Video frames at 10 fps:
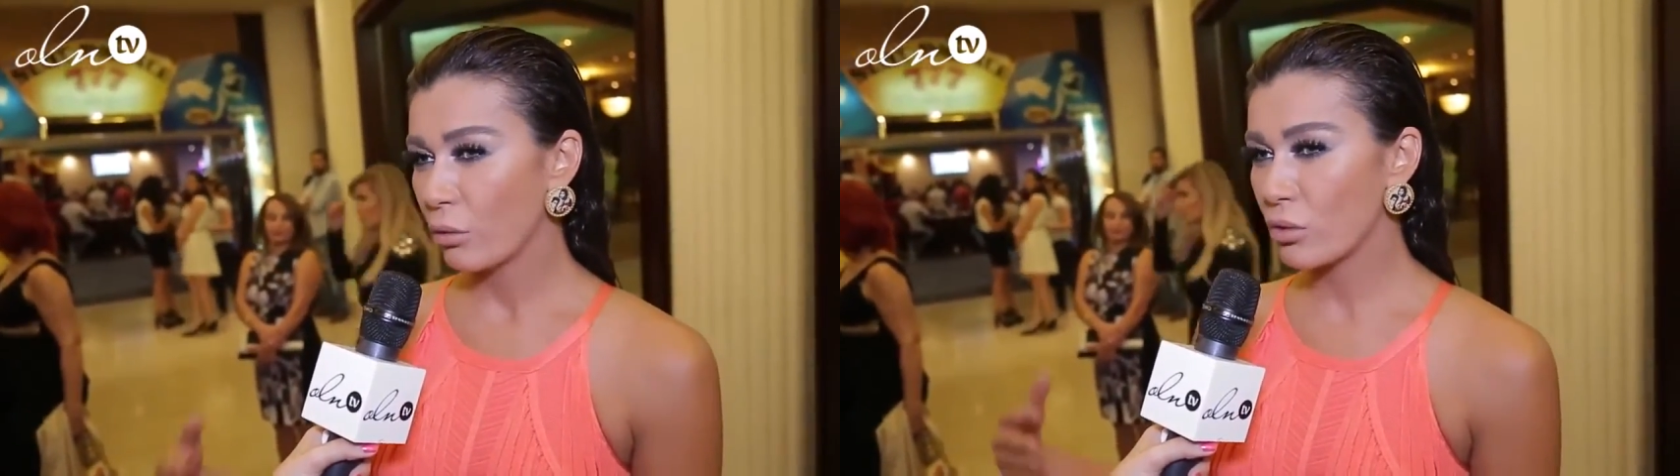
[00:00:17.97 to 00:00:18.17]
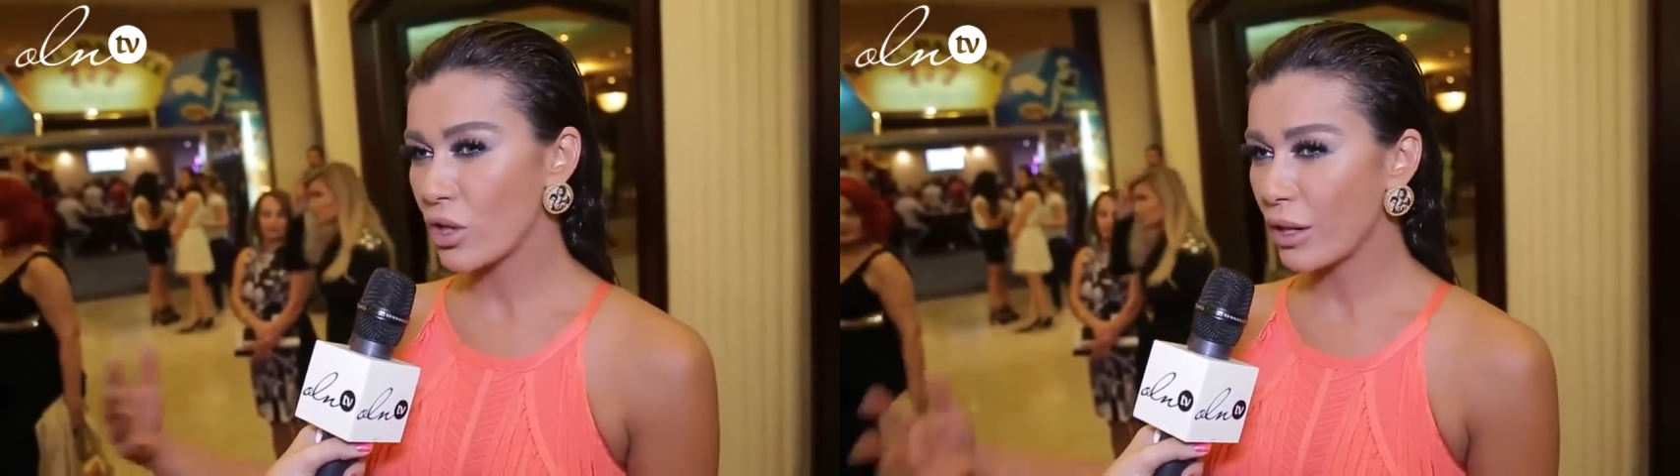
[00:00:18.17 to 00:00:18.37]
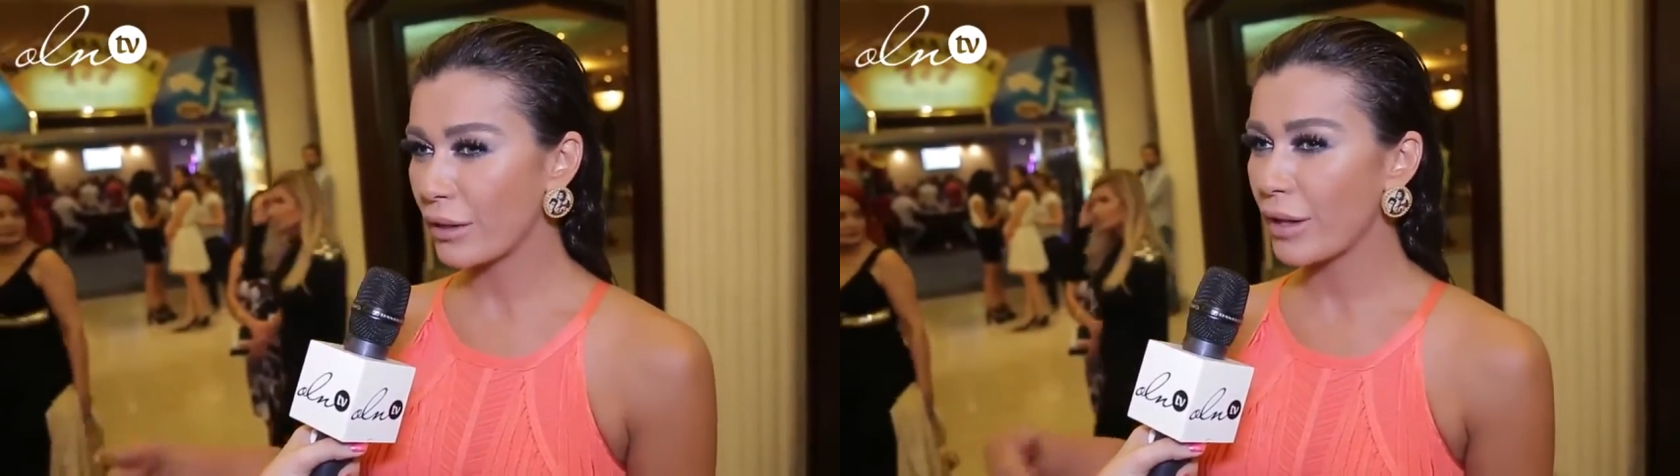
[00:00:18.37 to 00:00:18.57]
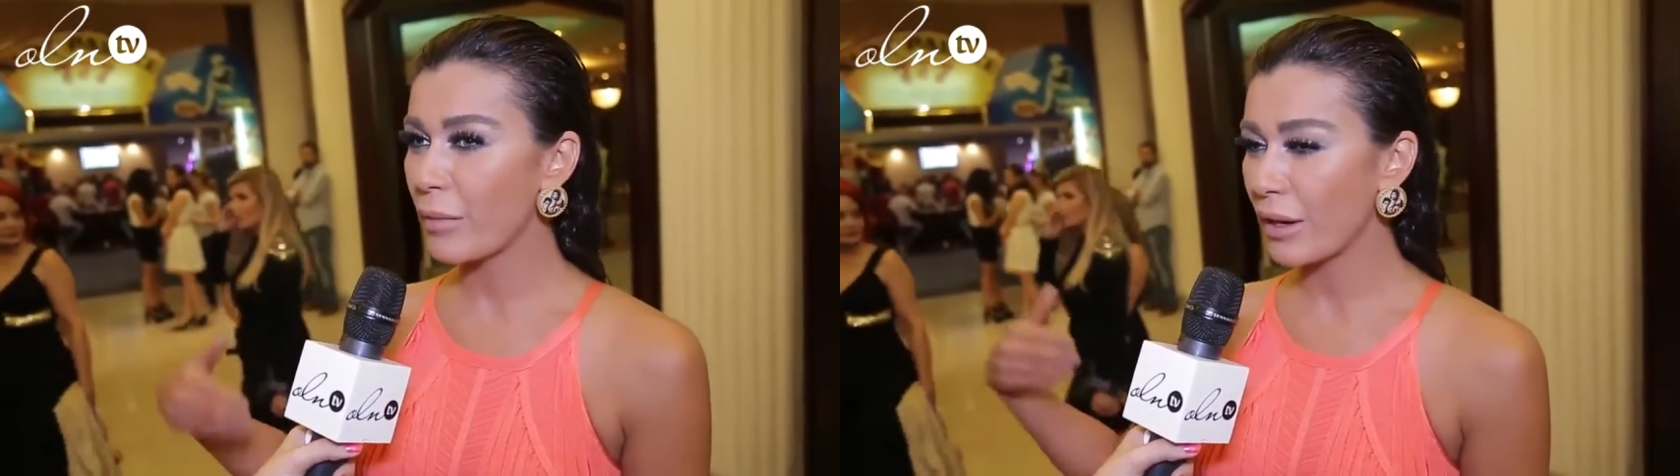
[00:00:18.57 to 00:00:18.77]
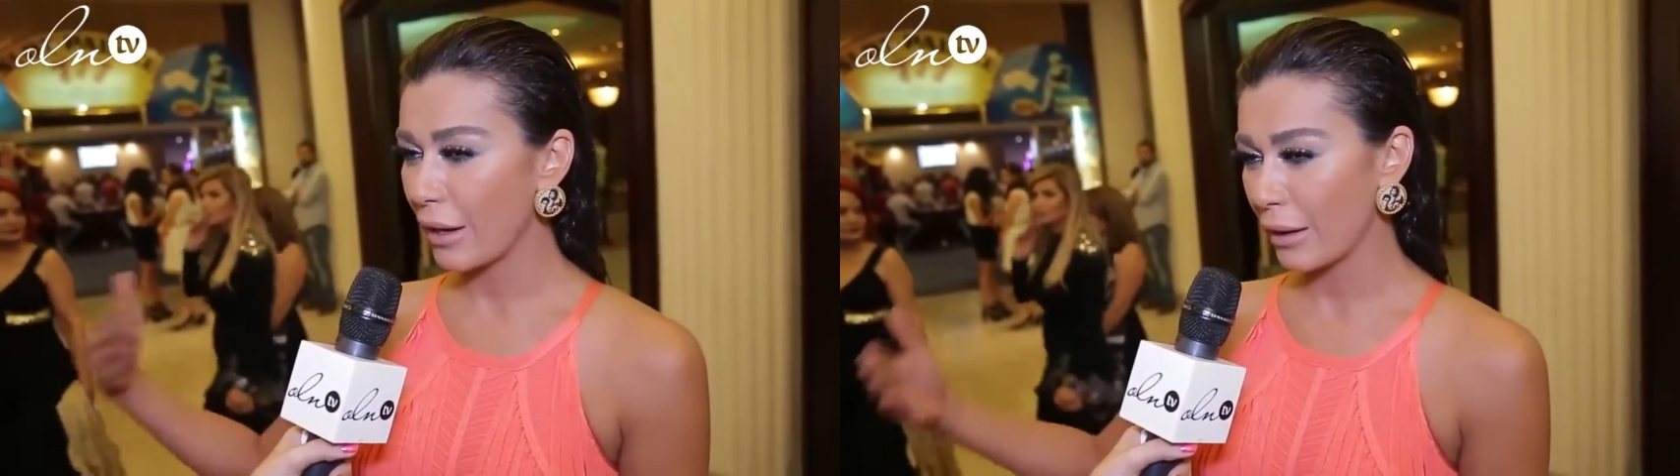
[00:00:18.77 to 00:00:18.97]
وان شاء الله
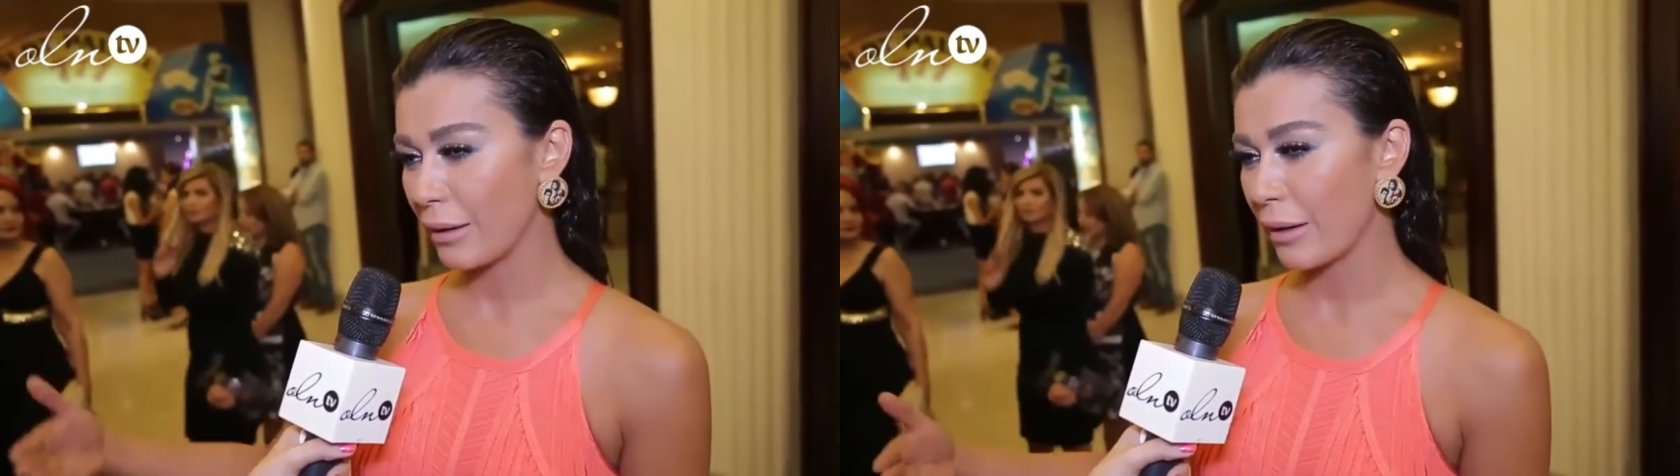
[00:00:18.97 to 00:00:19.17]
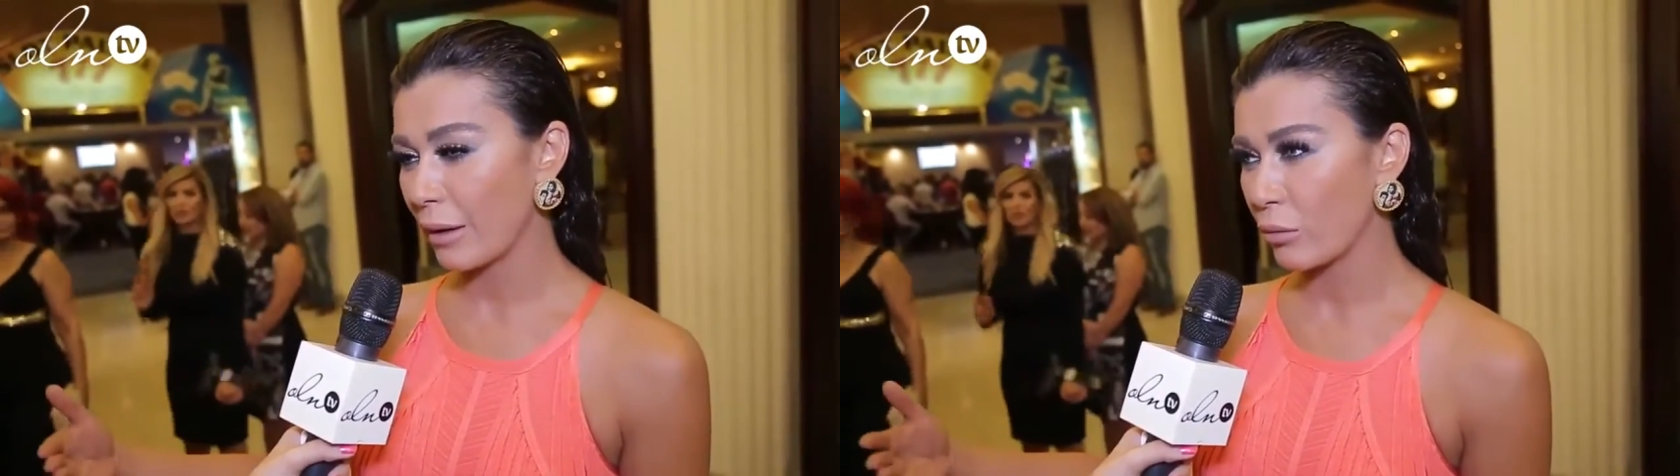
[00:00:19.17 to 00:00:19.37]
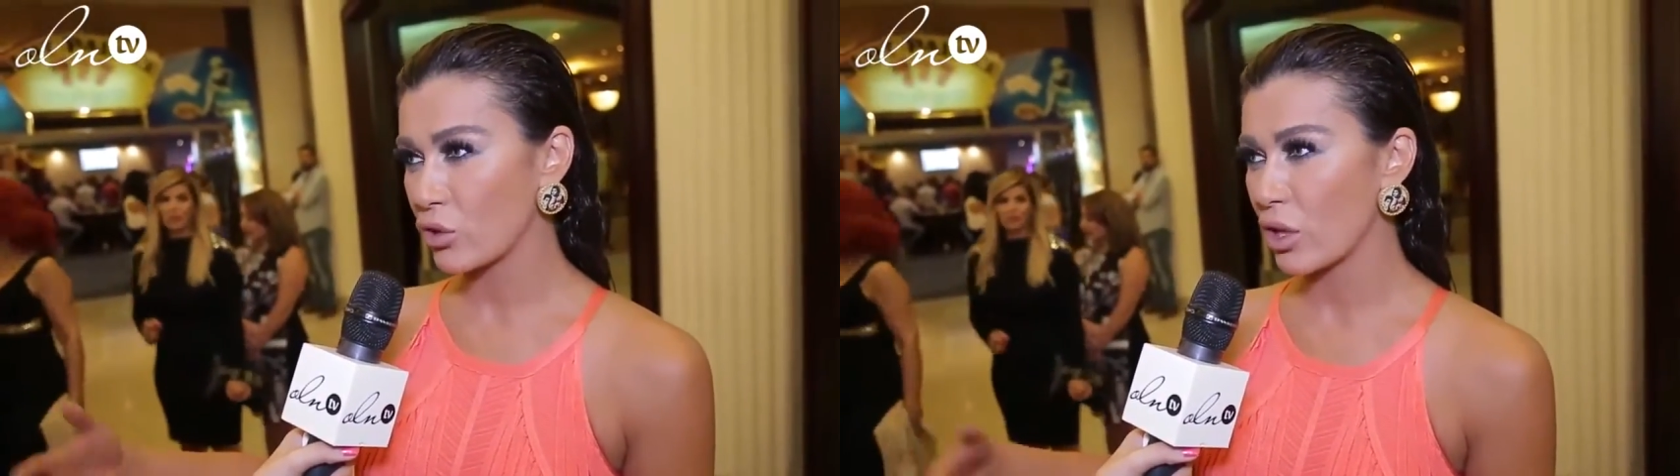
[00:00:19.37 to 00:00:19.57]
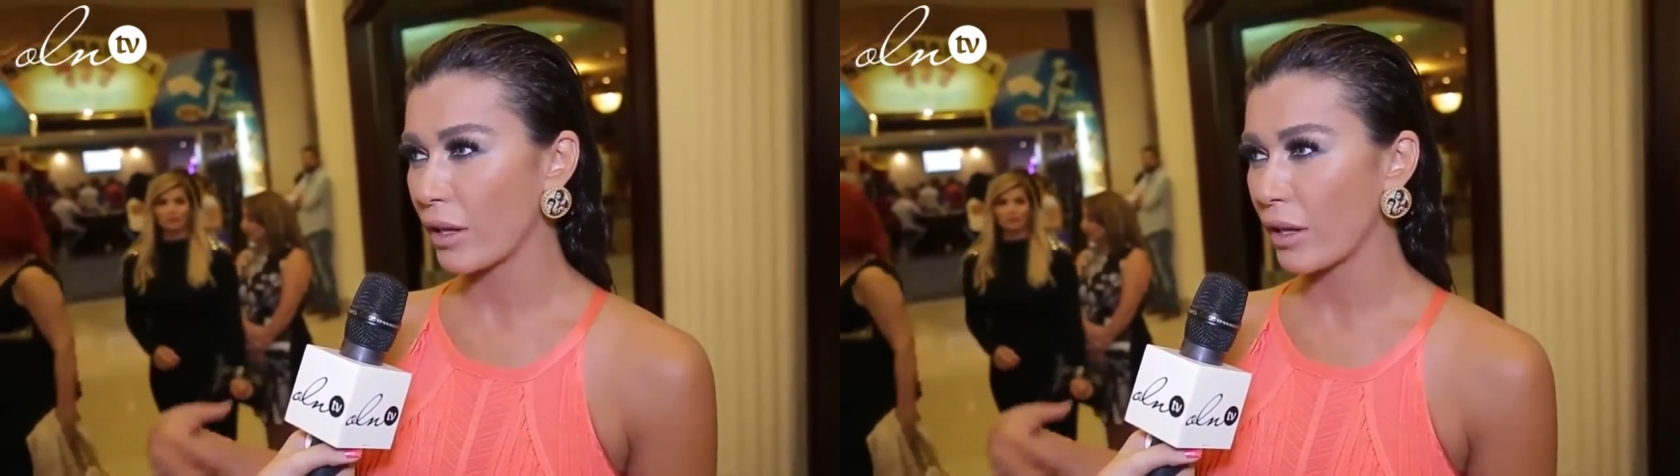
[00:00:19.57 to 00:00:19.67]
دائما لقدام وان شاء